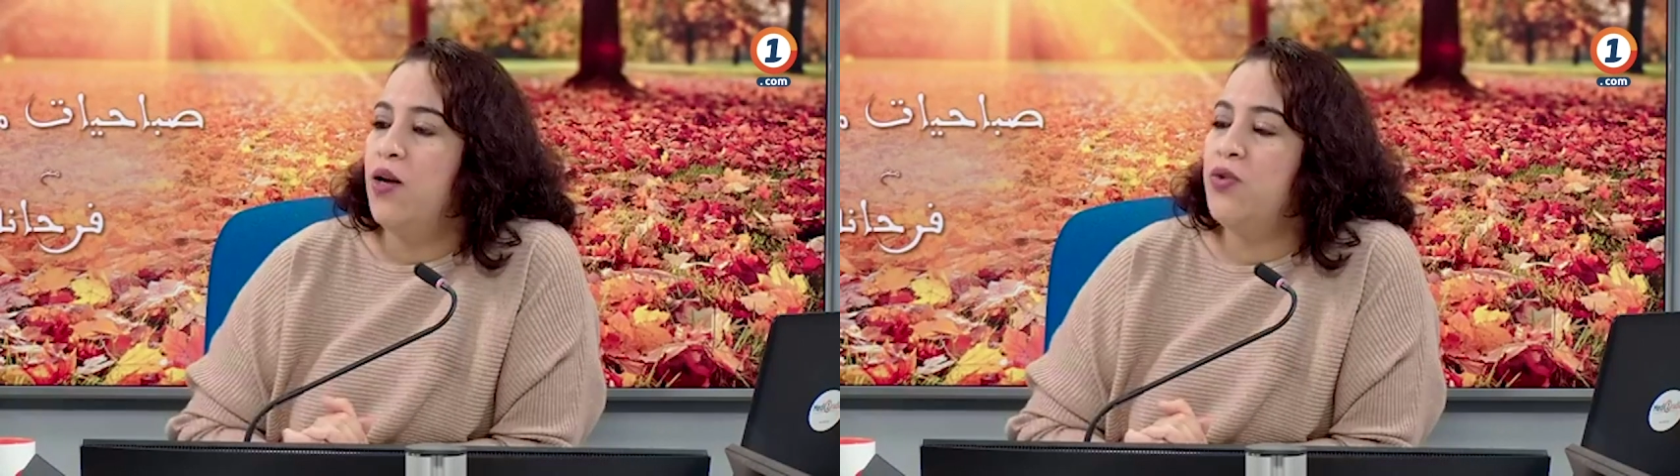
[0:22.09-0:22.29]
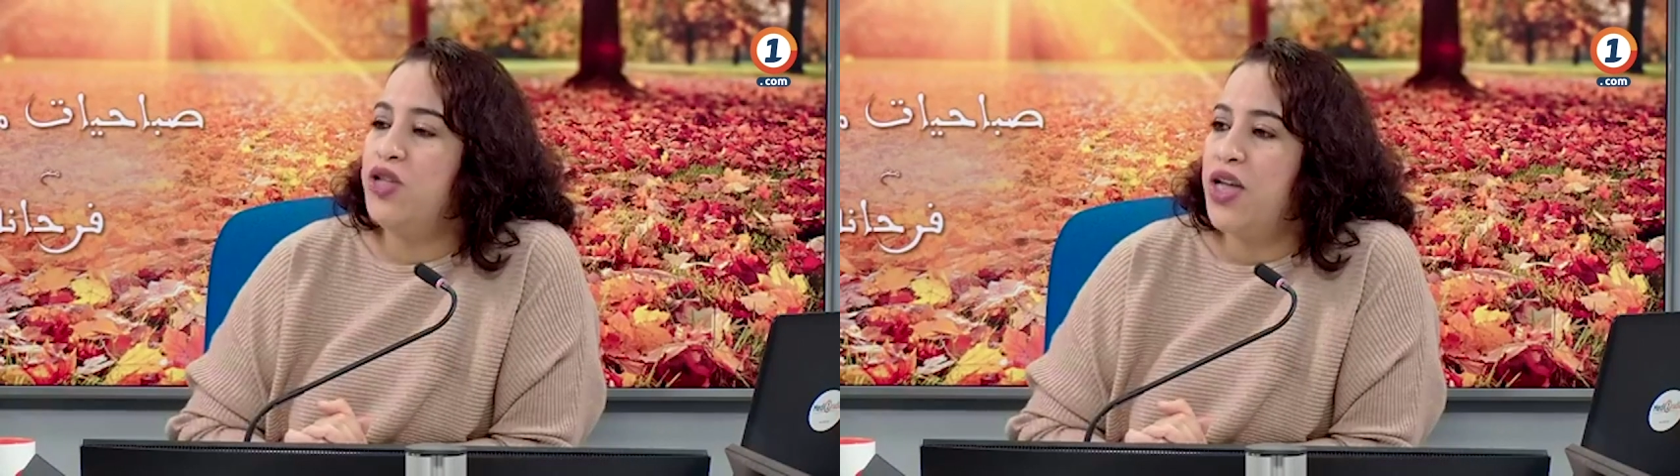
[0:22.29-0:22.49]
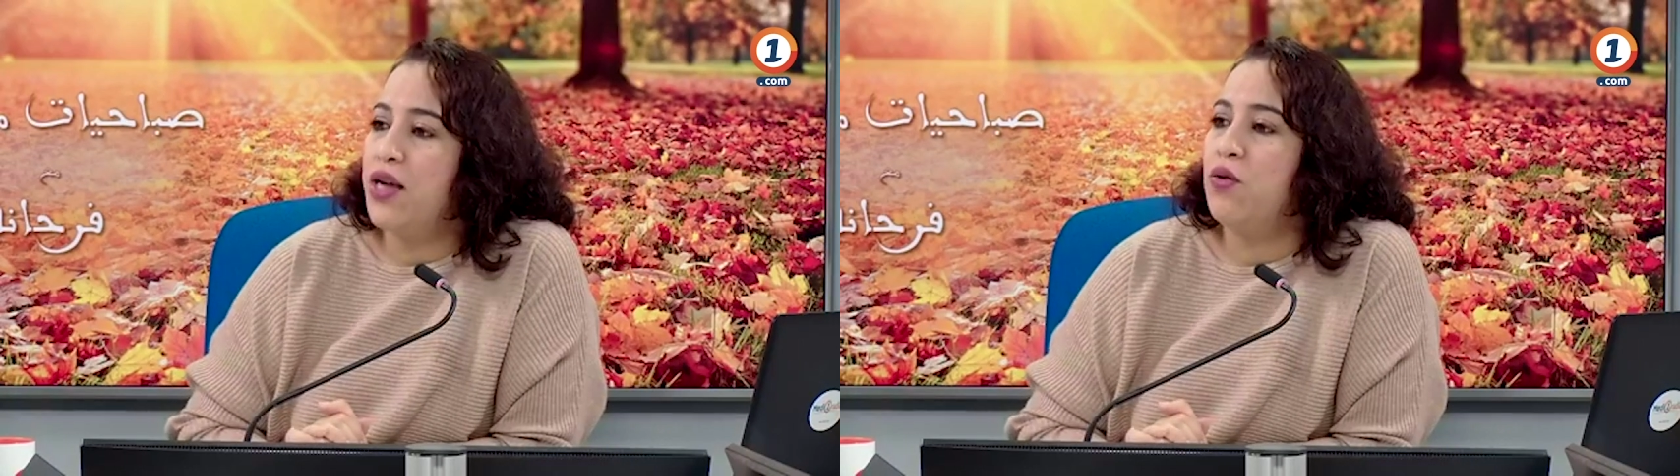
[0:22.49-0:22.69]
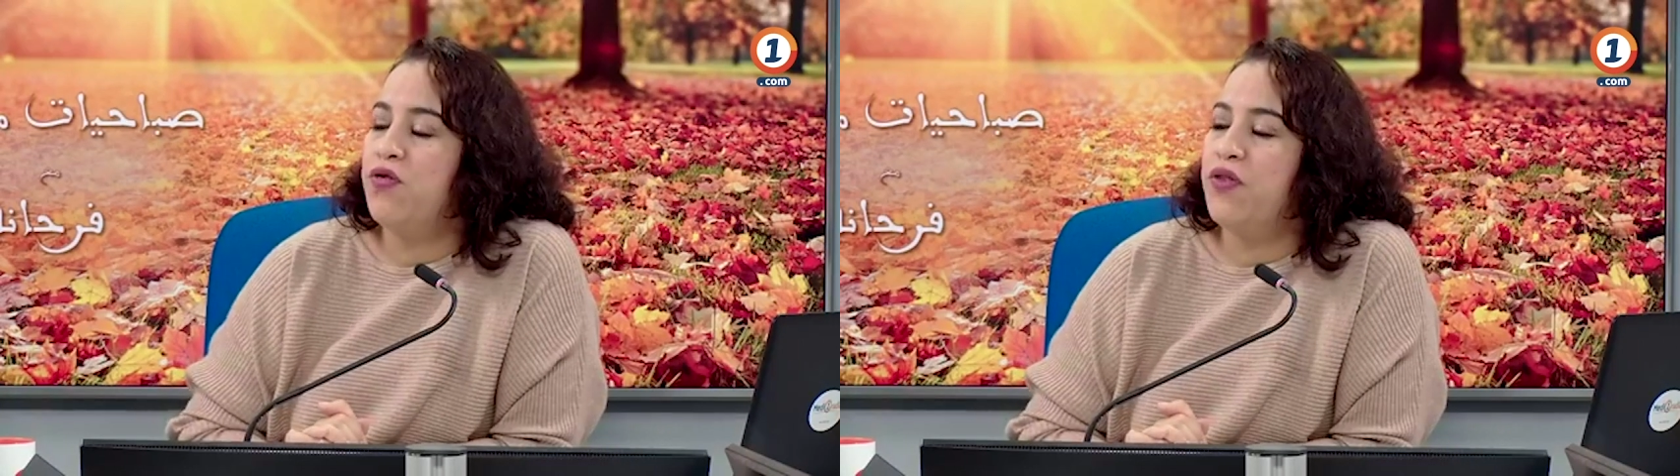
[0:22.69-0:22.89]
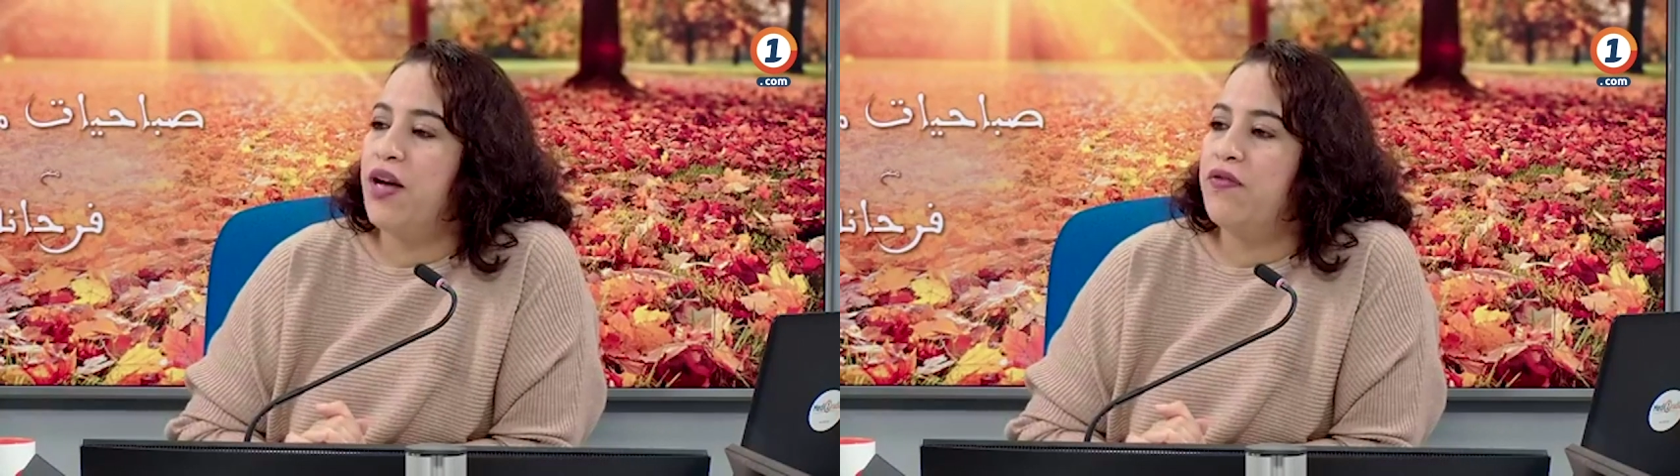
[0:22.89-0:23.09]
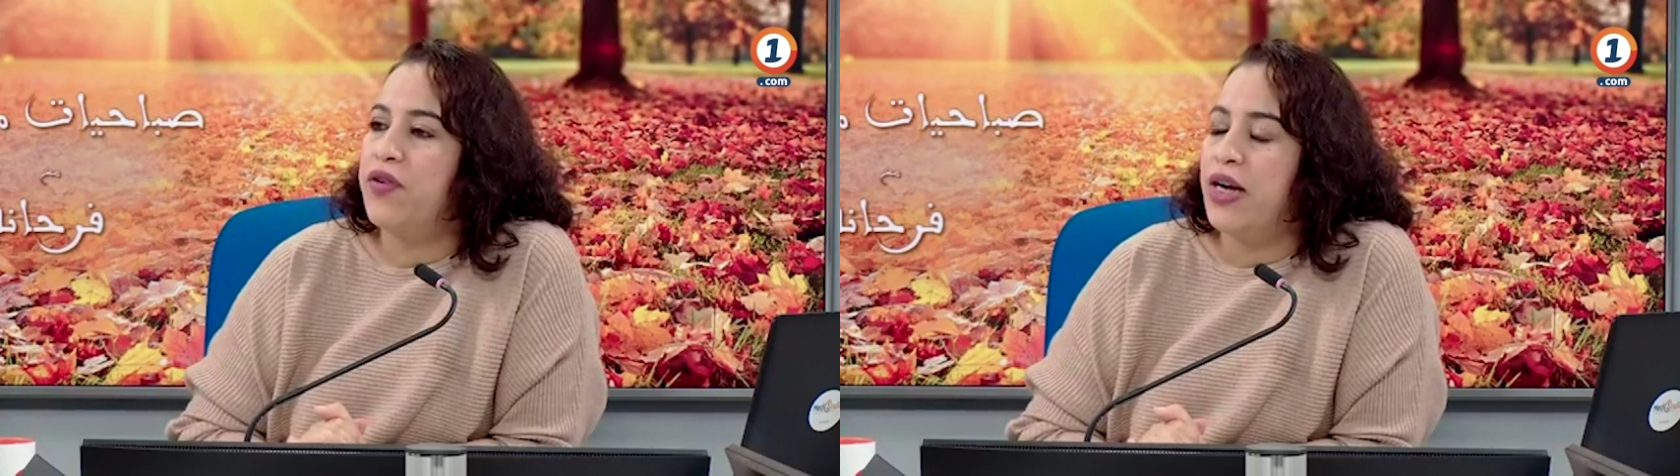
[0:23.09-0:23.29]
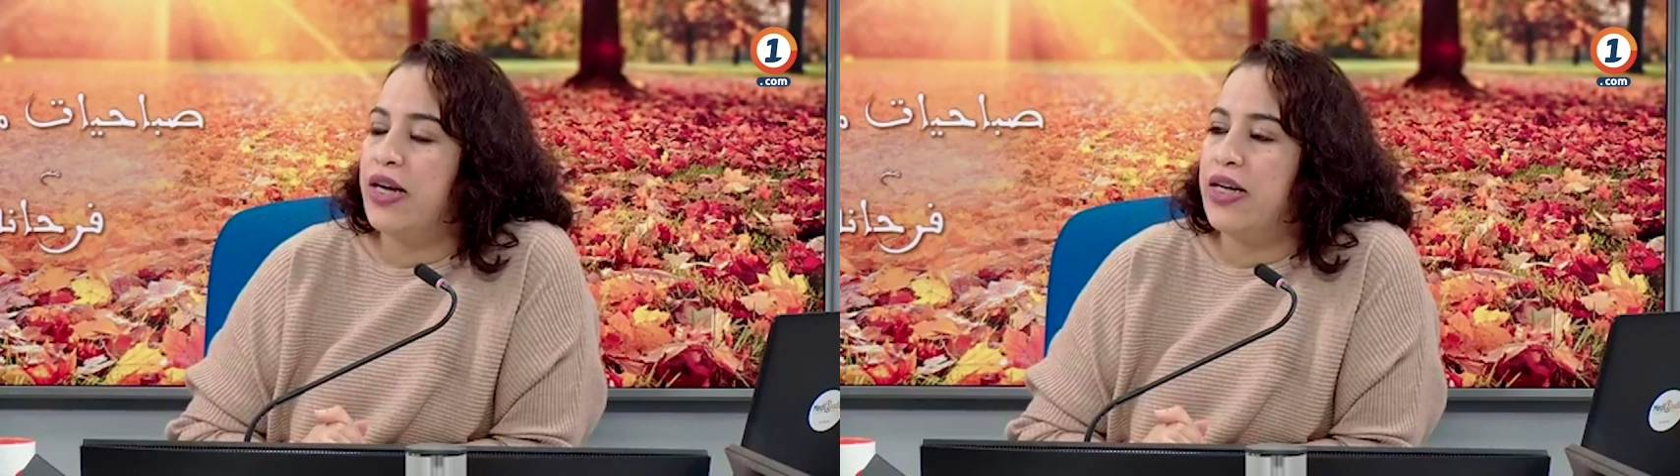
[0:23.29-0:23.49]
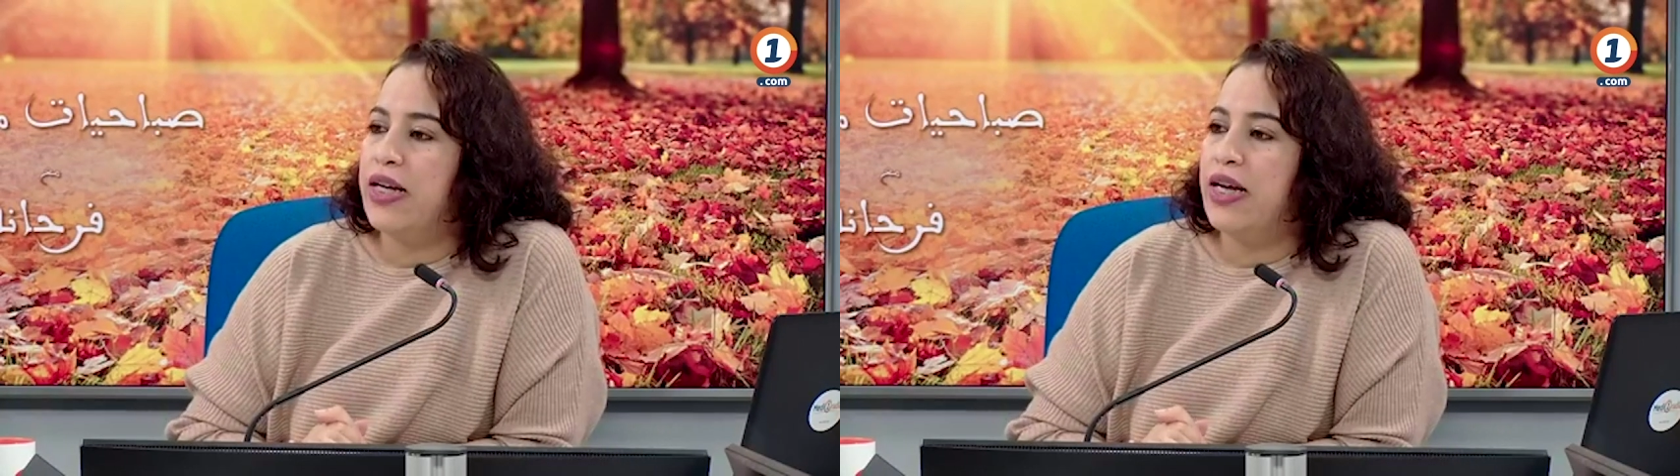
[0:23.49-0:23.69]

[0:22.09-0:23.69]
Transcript: ويشاركوا فيها فرق آه،